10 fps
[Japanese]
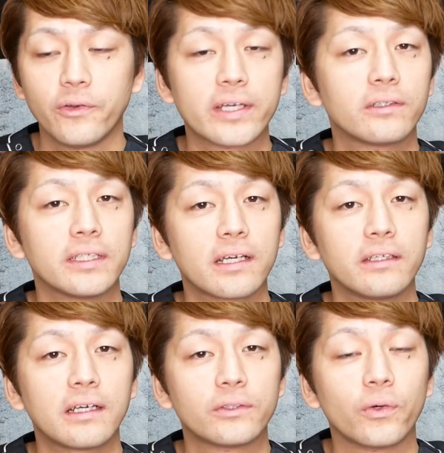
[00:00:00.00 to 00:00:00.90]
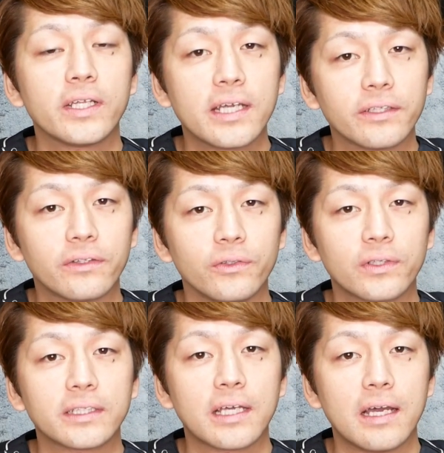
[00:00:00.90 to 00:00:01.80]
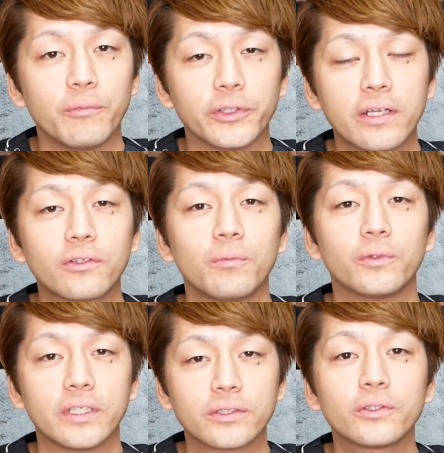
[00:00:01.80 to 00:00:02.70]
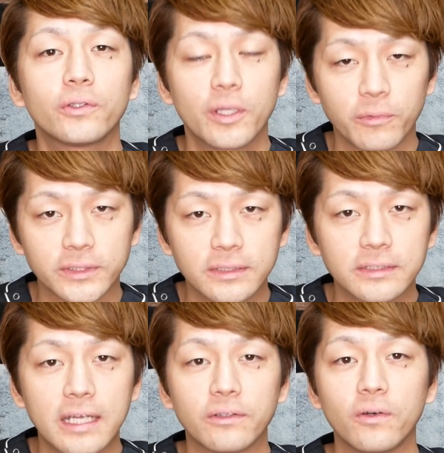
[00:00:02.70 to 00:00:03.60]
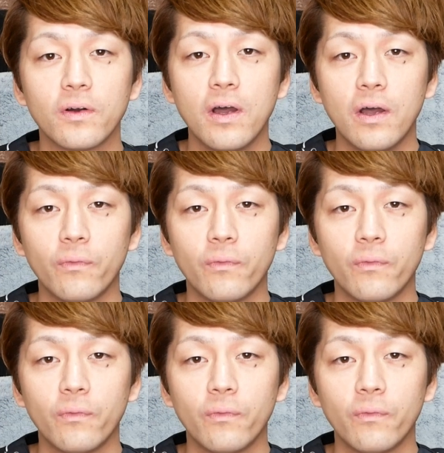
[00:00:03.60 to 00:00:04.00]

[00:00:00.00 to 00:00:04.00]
予約がなかなか取れないっていう方もいてると思うんでそういう人でも全然あの